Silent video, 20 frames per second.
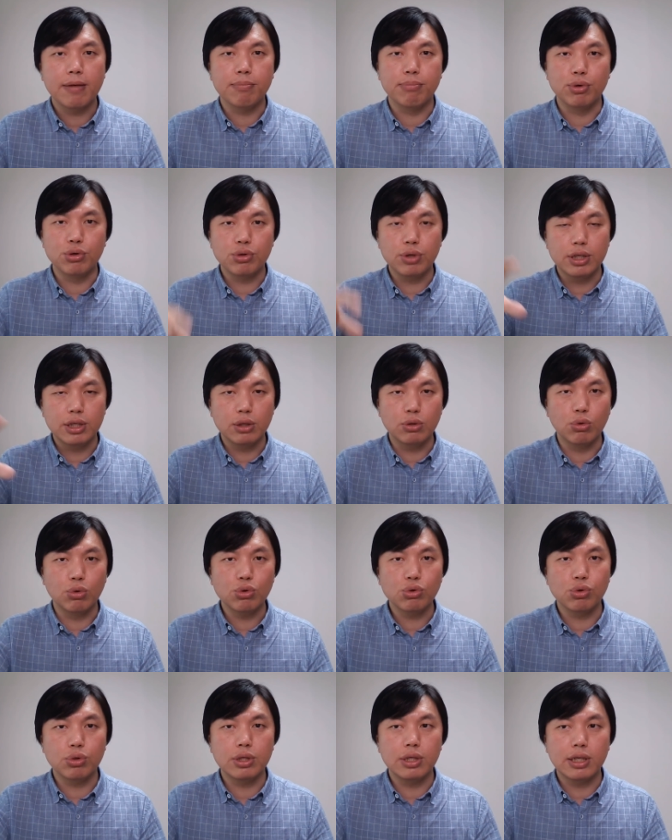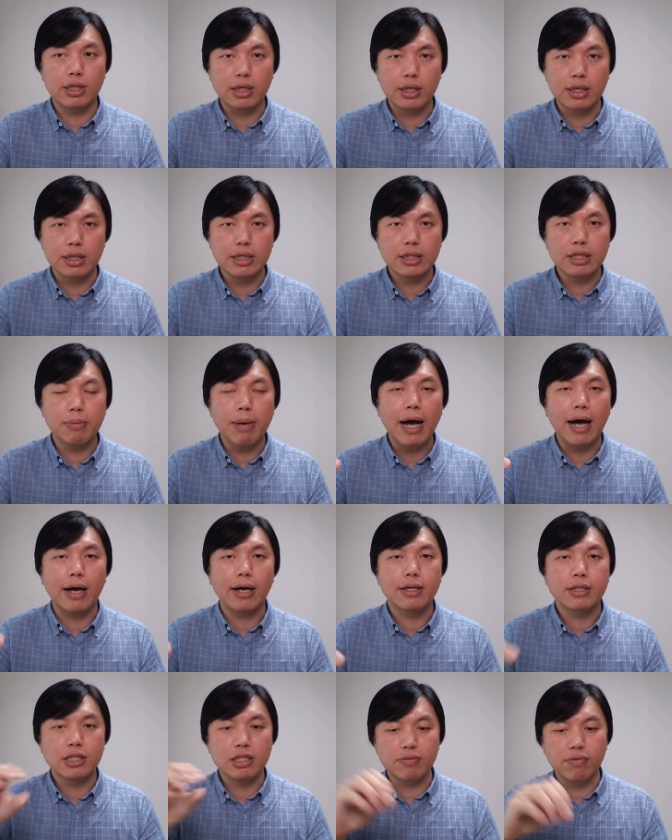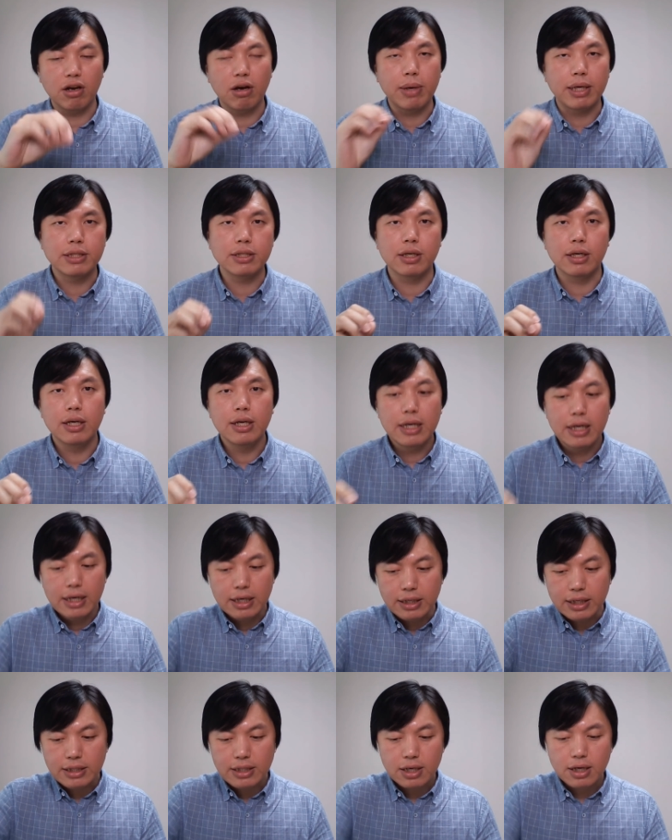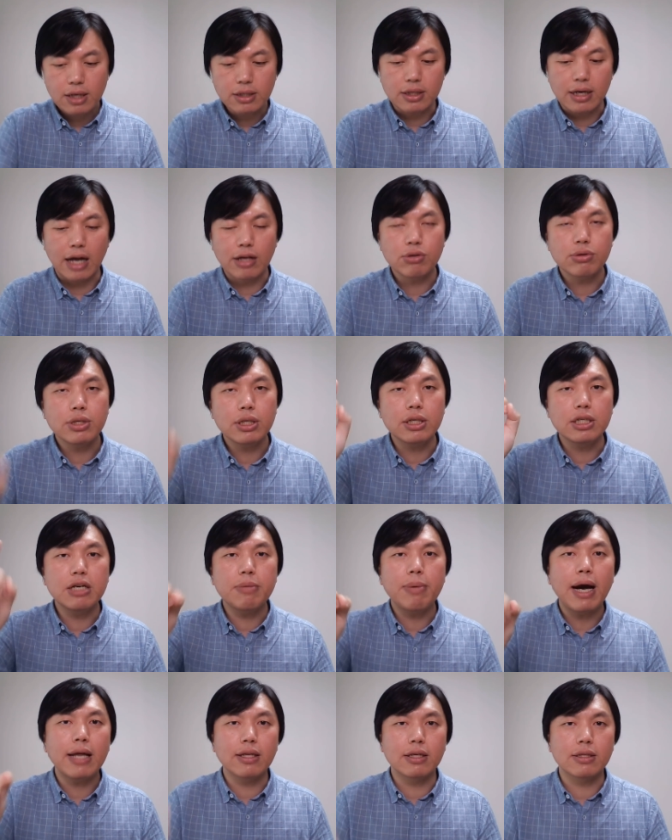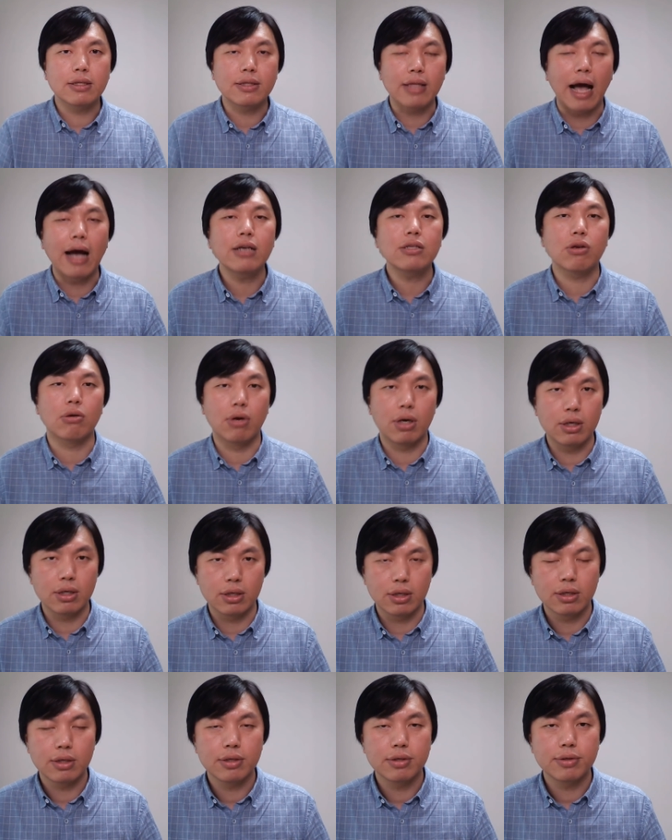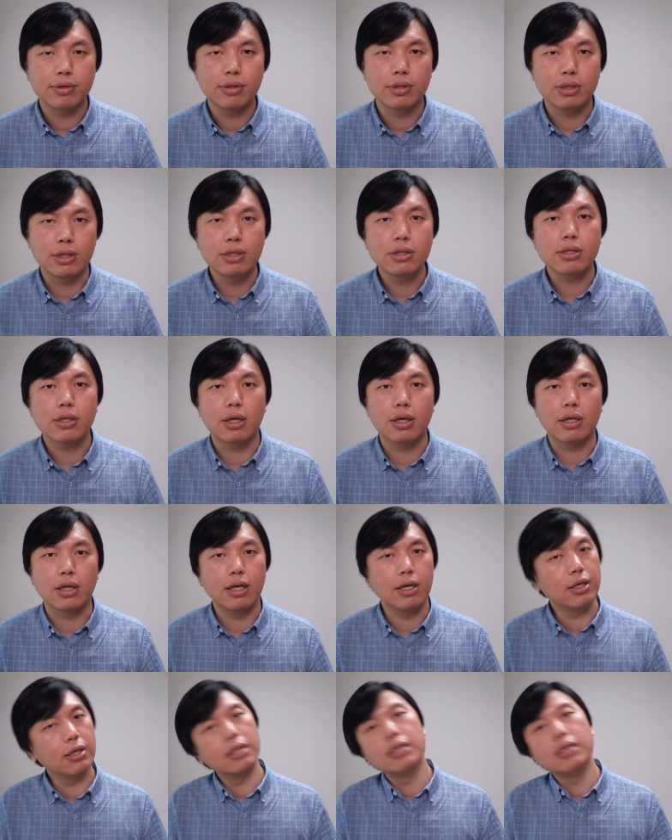比如说一个农村的那个恶霸欺负老百姓，这些香港警察就是这个恶霸的打手而已，仅此而已。